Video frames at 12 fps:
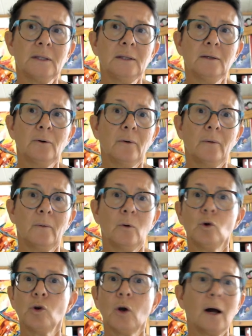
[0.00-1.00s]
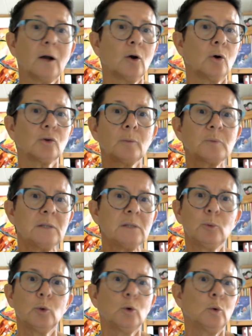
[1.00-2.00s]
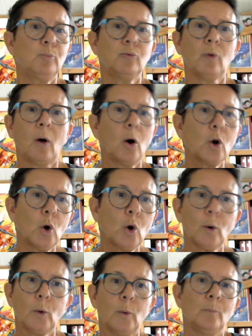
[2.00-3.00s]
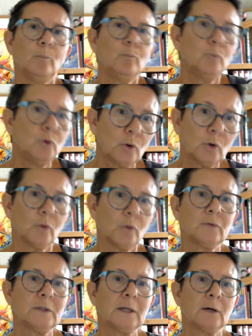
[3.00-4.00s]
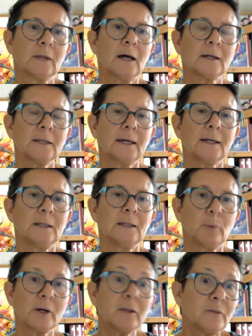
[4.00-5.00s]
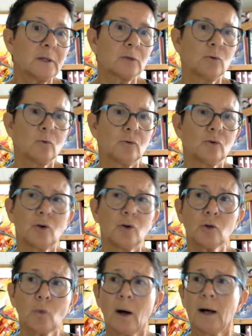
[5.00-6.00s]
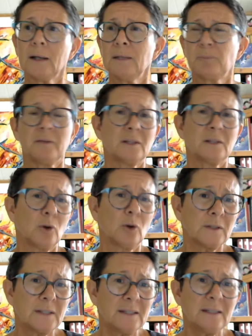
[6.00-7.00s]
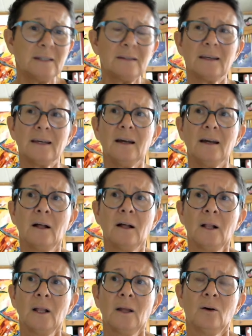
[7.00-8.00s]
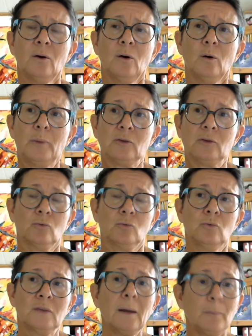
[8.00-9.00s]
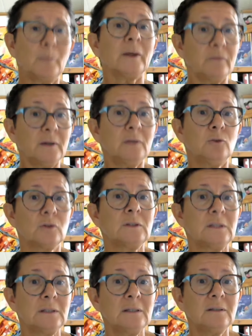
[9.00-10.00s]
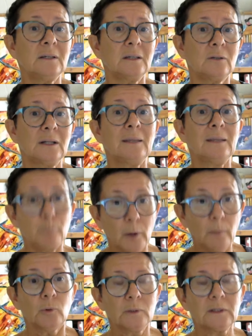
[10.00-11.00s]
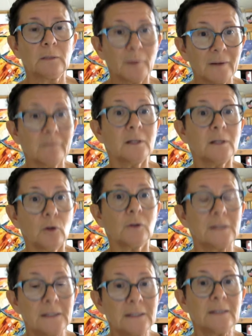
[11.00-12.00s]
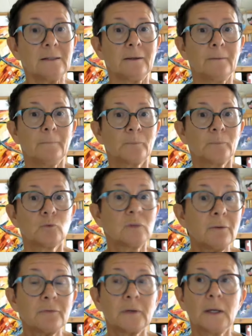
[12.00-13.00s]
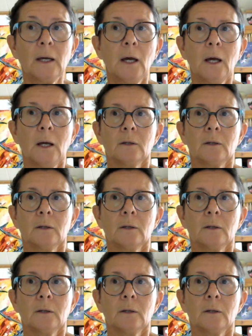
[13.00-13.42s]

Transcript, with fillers: qui leur accordent un petit peu pour encore mieux revenir en arrière et les priver de, leurs droits, les priver de leur dignité, parce qu'on nous a privés de notre dignité. Les peuples ont été privés de leur dignité, tout à fait.